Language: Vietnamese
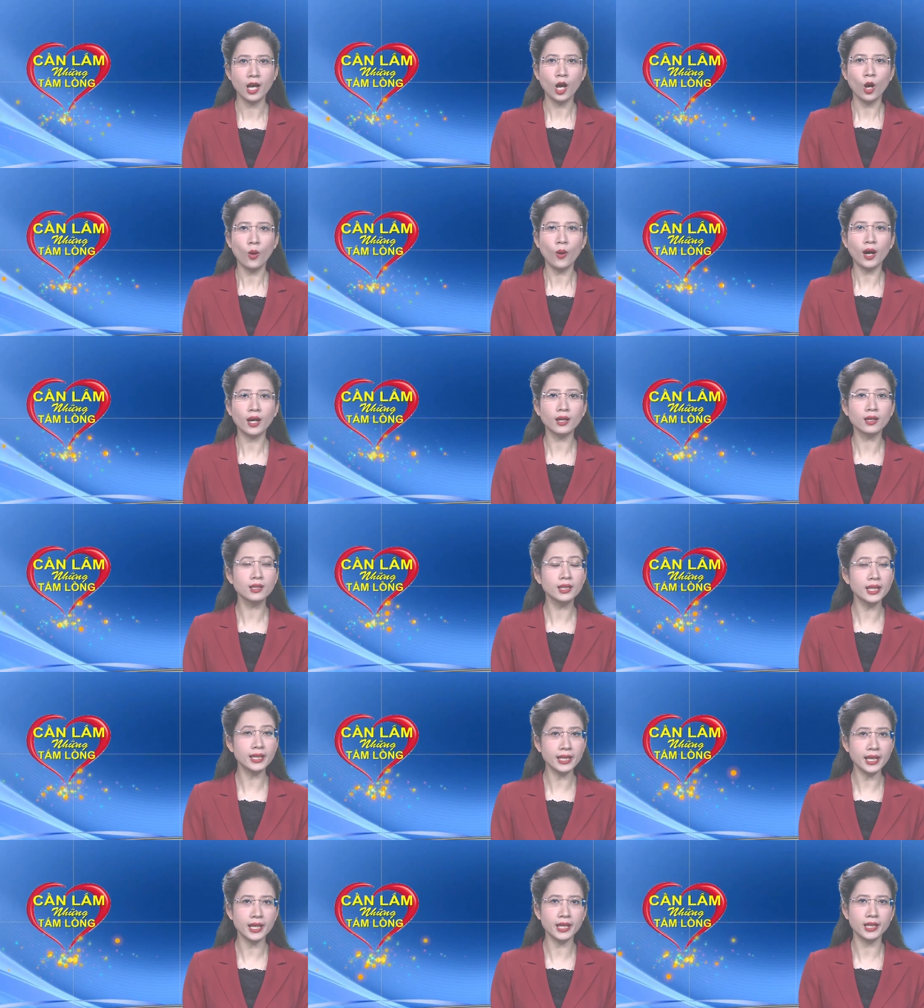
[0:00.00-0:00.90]
hoặc
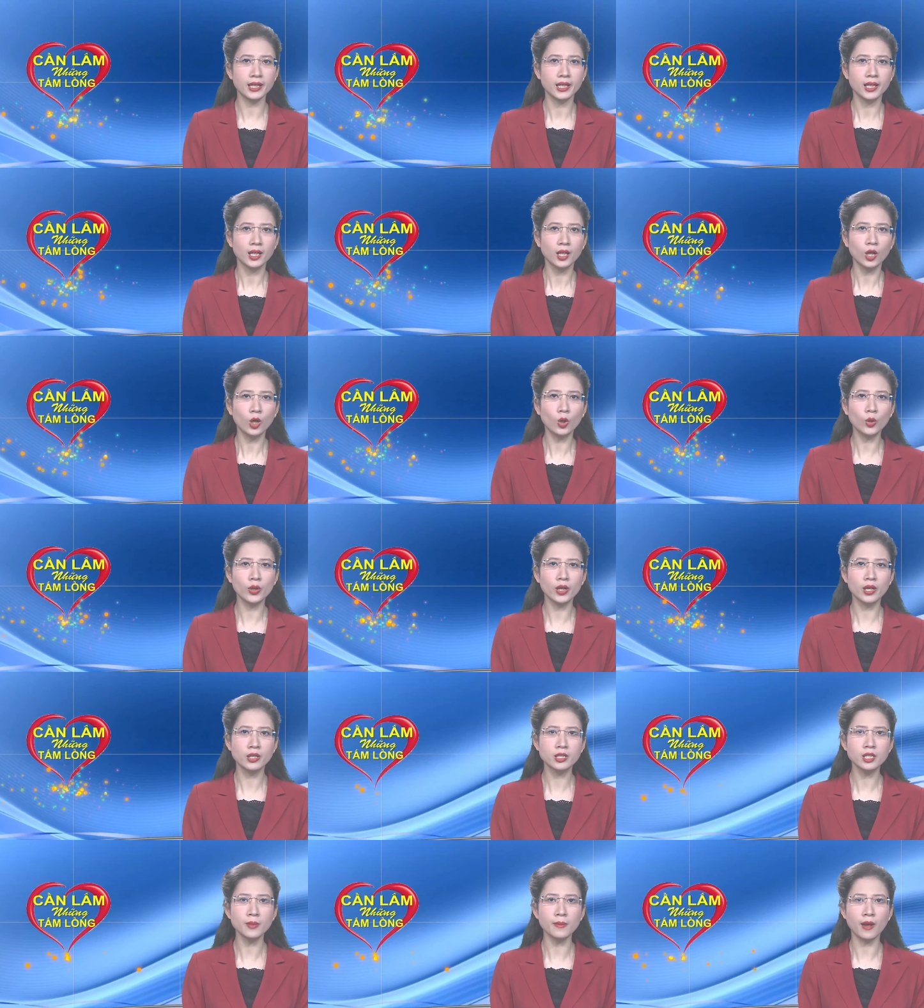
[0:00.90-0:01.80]
liên hệ Hội
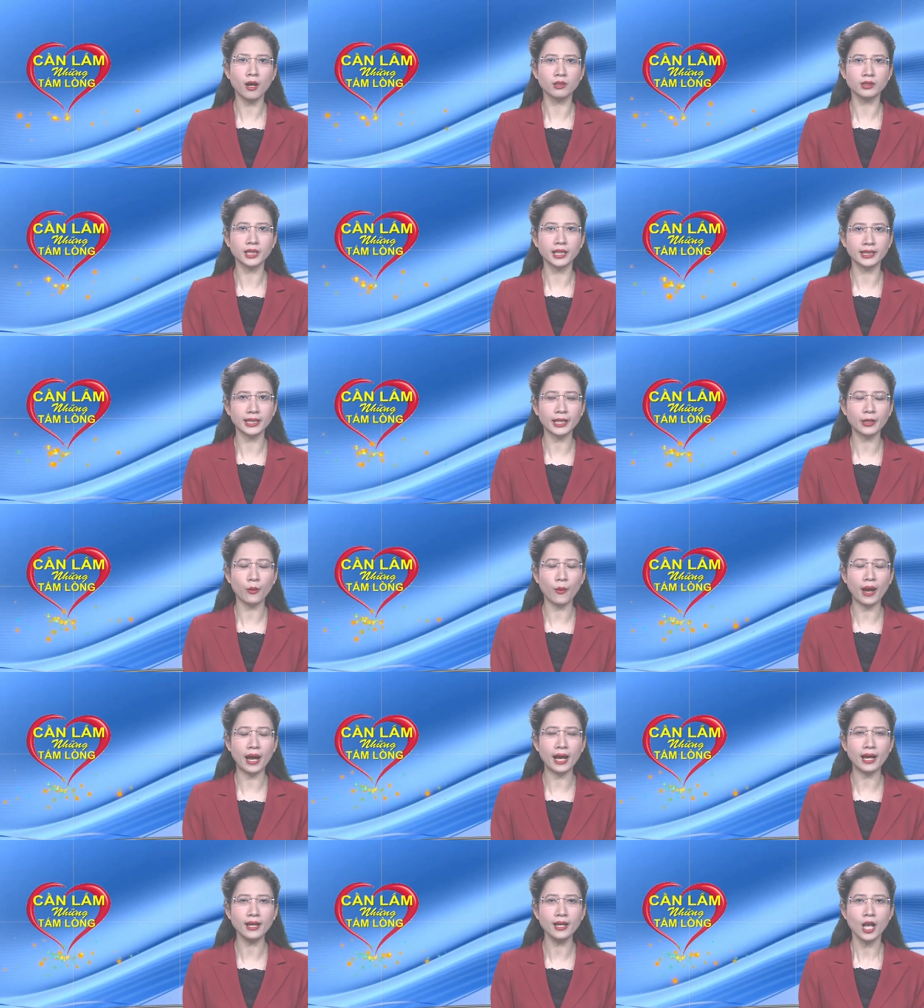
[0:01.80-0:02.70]
Chữ Đỏ tỉnh Thanh
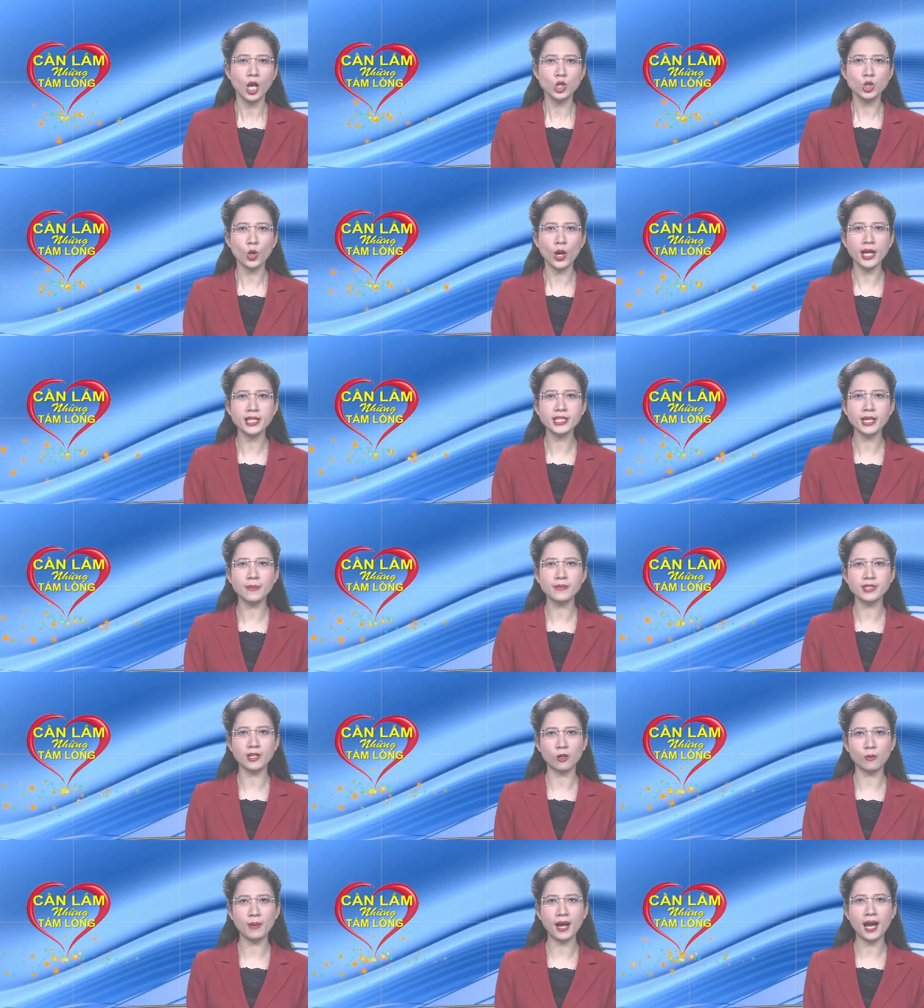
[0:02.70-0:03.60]
Hóa, số
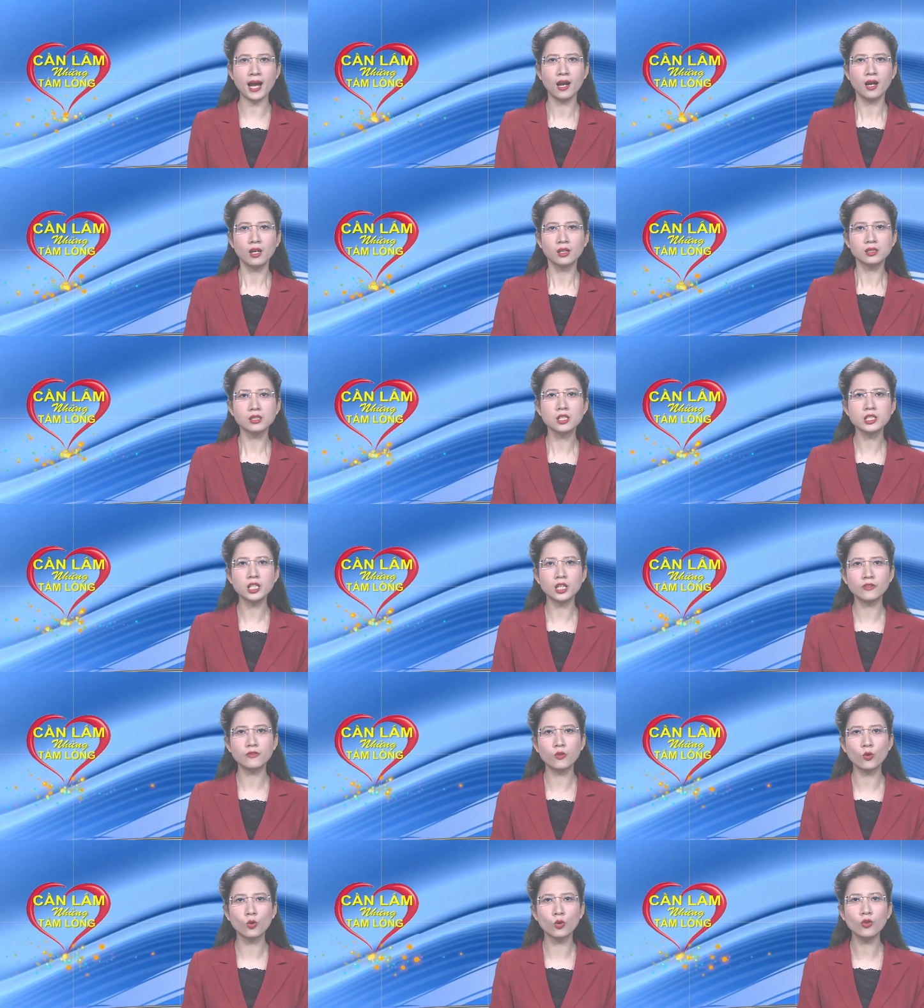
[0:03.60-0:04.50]
263, đường Trần
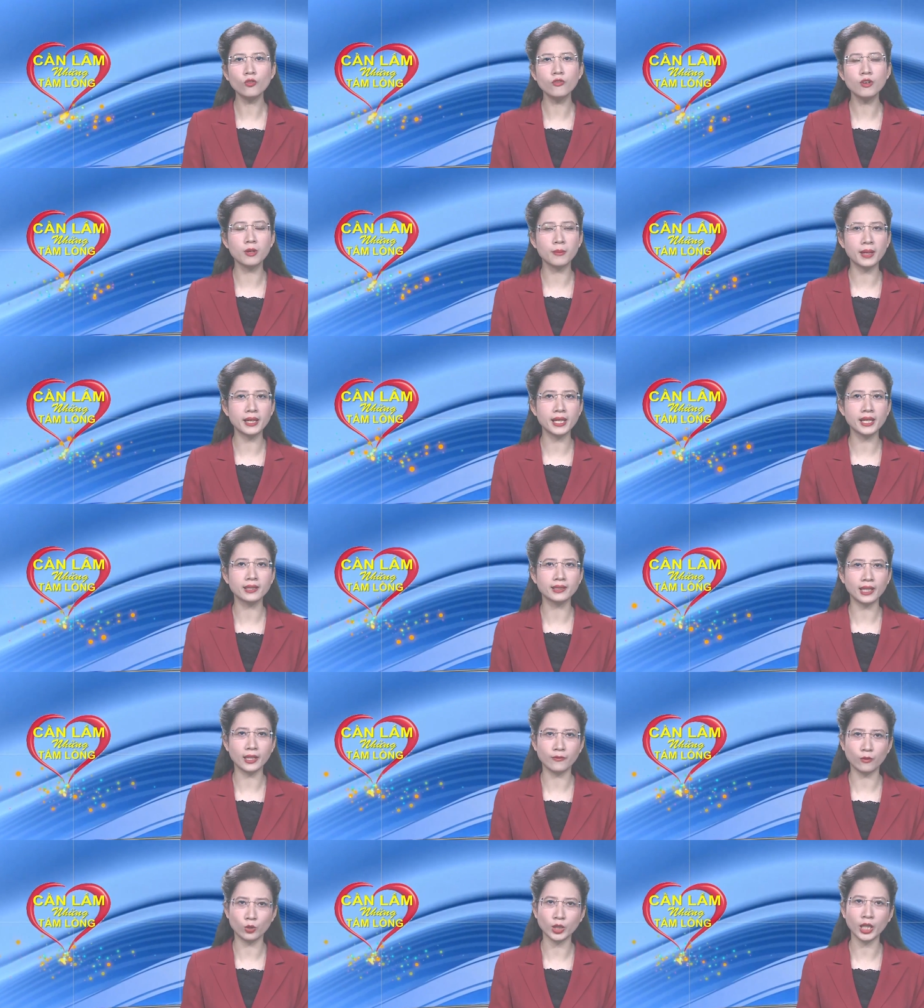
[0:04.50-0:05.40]
Phú, phường Ba Đình,
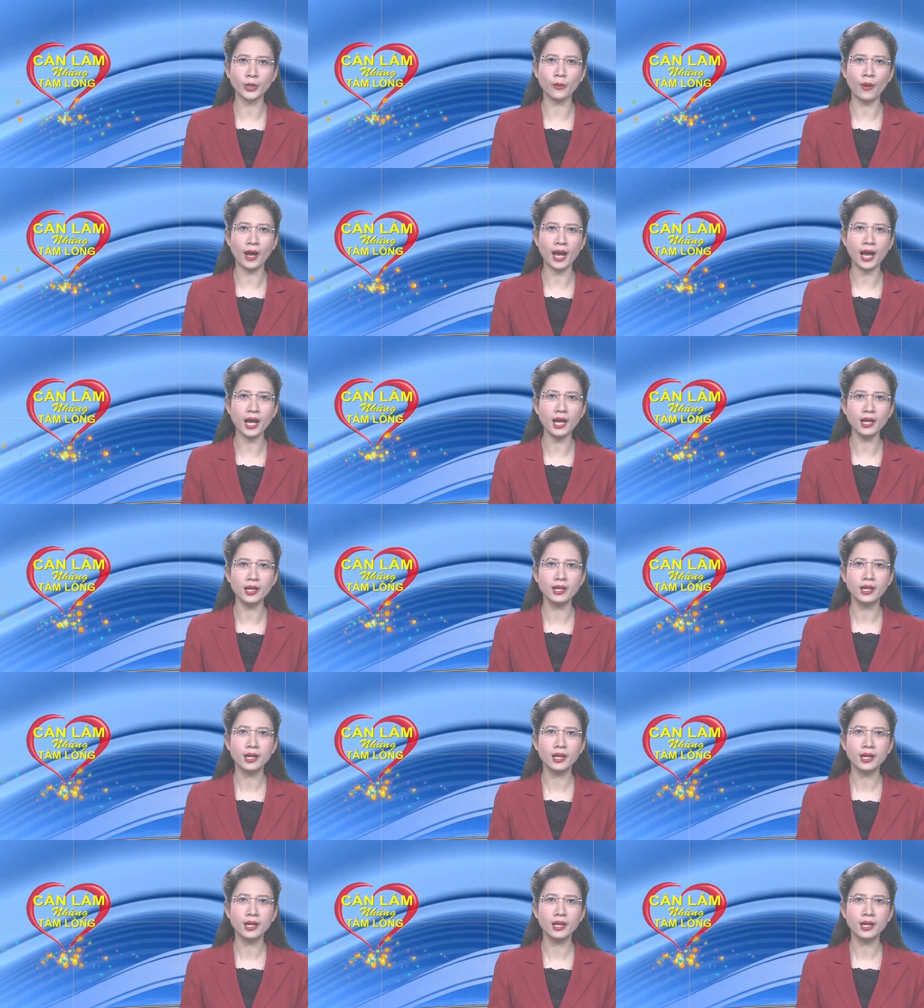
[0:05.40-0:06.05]
thành phố Thanh Hóa.